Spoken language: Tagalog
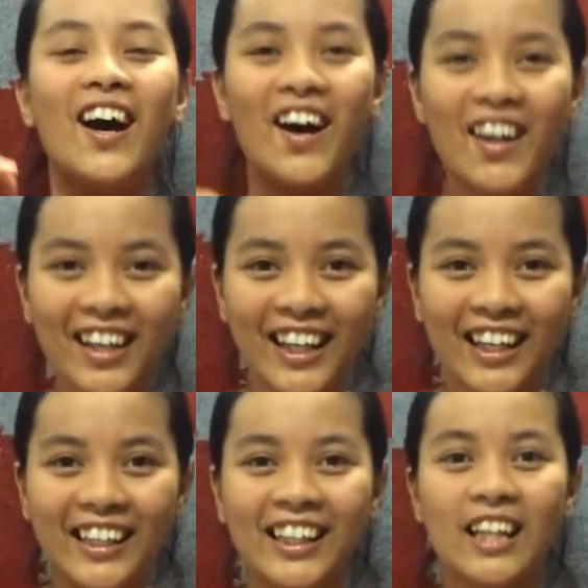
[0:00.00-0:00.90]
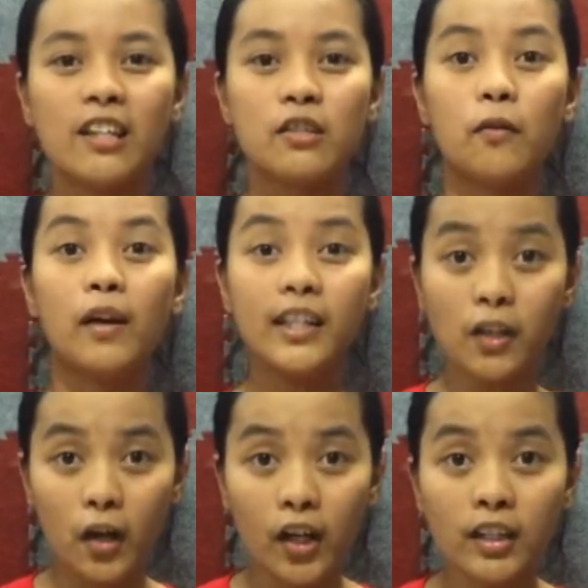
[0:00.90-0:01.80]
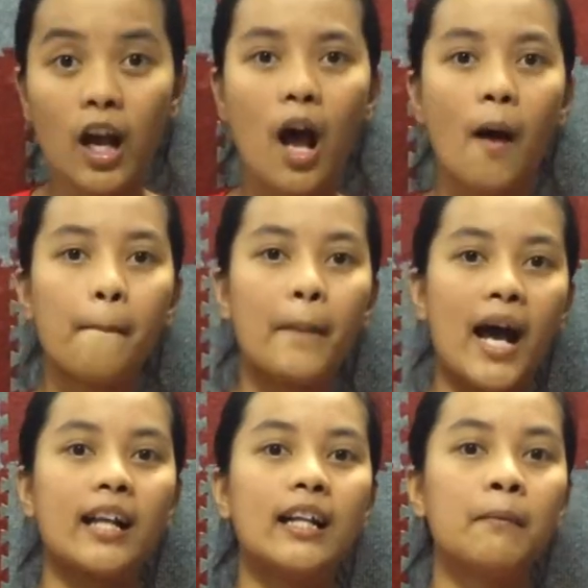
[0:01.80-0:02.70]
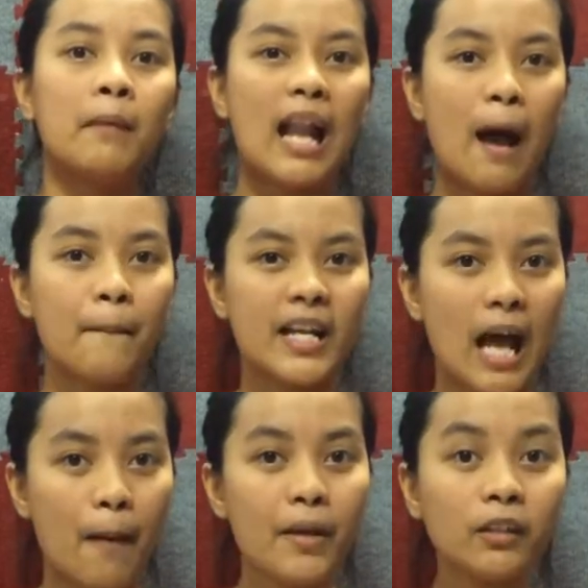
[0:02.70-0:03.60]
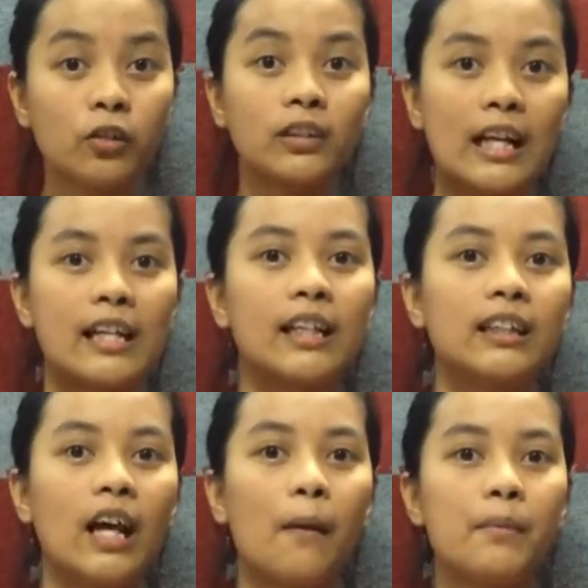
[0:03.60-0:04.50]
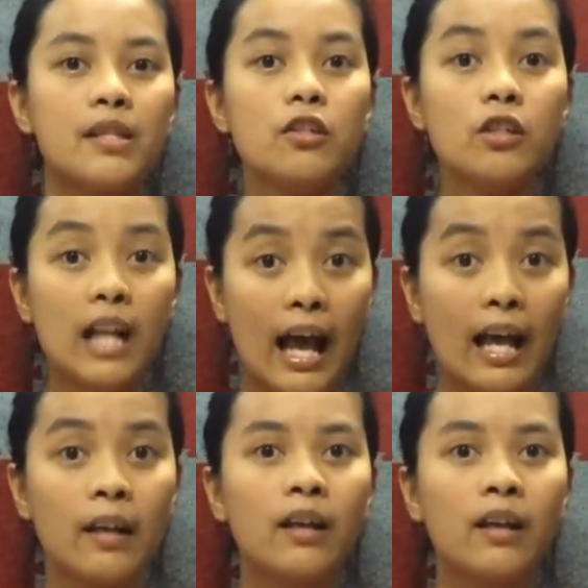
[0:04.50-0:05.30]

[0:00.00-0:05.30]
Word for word: Okay, so ngayon, para malaman namin kung talagang nakabisan nyo na,